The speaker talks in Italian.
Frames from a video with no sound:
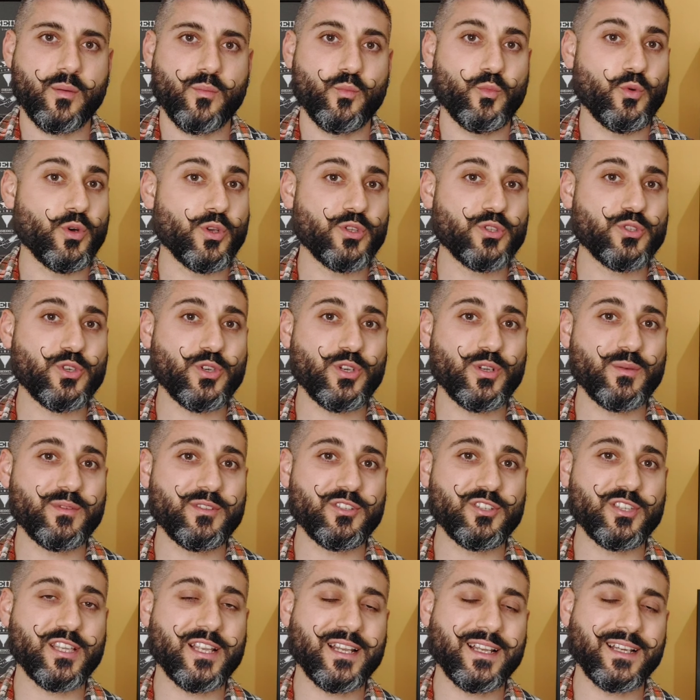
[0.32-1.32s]
Buongiorno
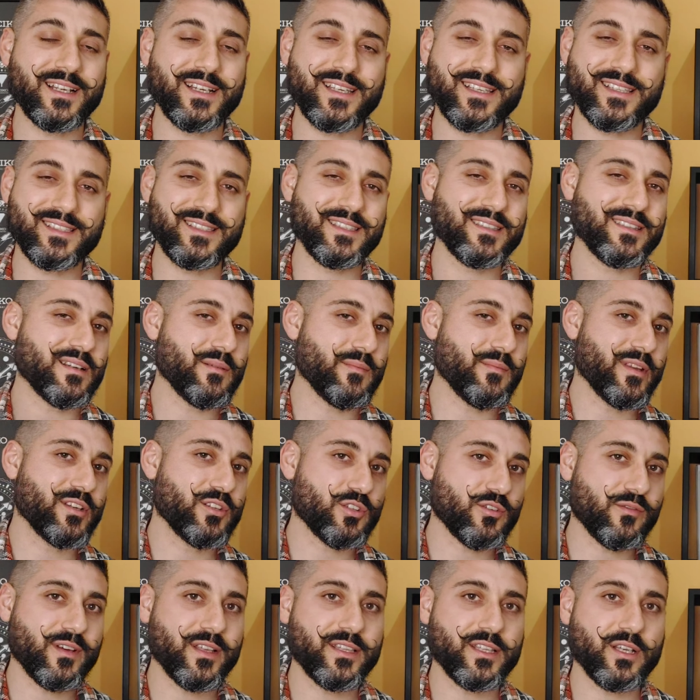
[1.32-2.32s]
amici della Clessidra, ben
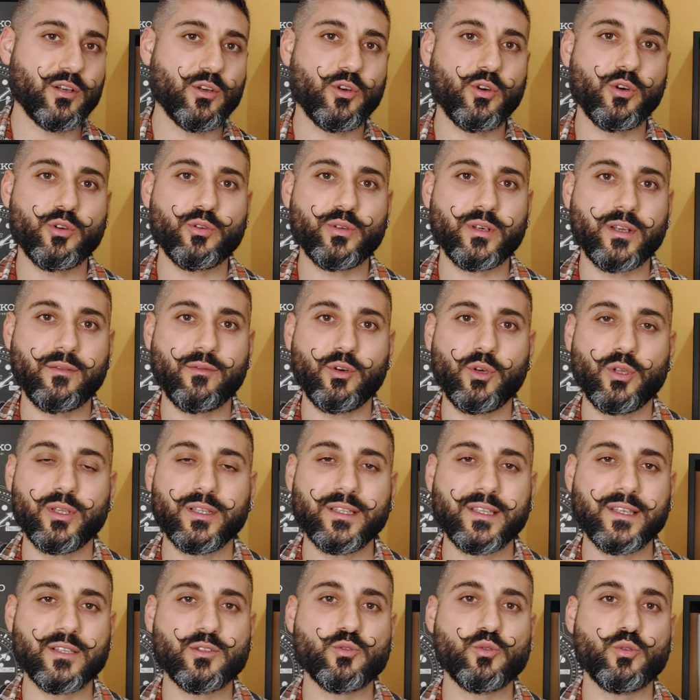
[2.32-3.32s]
ritrovati ancora una
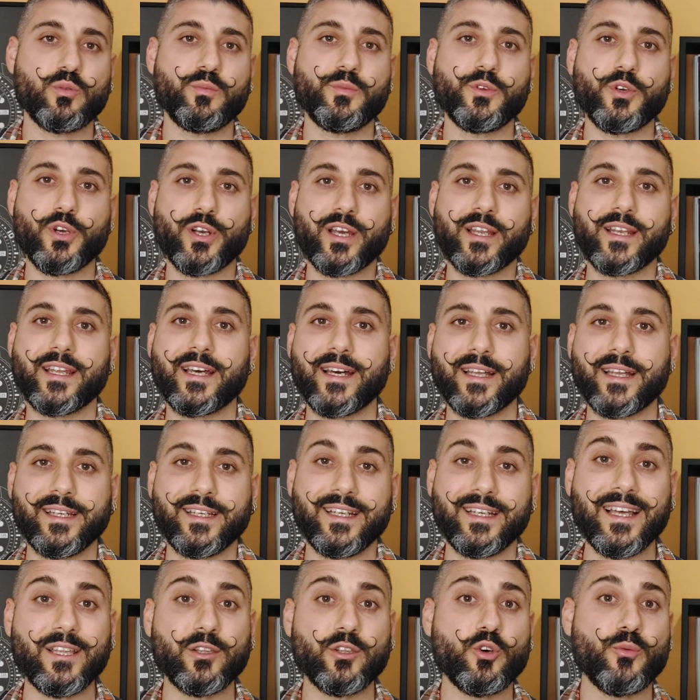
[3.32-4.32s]
volta sul mio
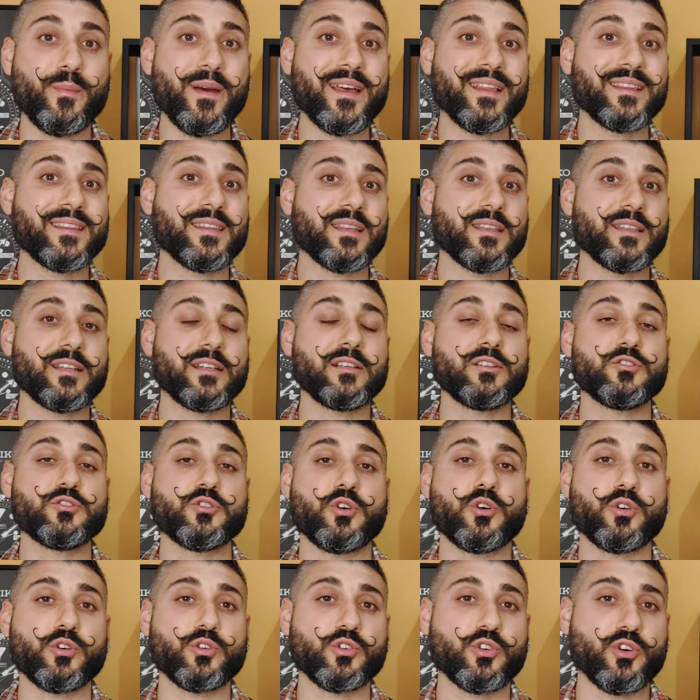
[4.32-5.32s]
canale. La domanda del
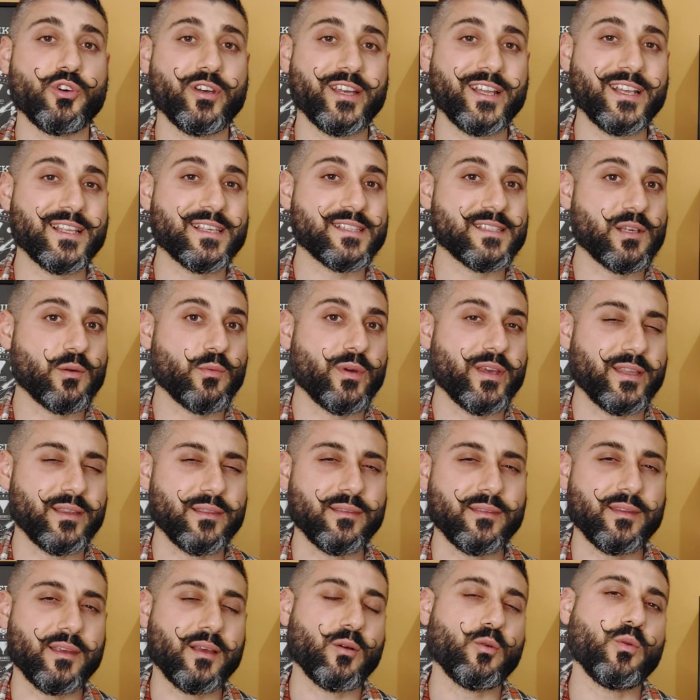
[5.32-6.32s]
giorno è la
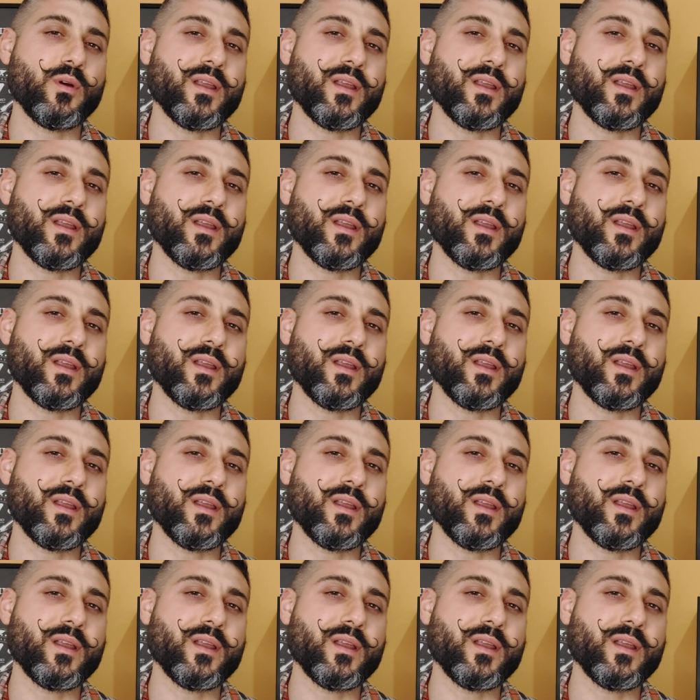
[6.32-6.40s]
seguente.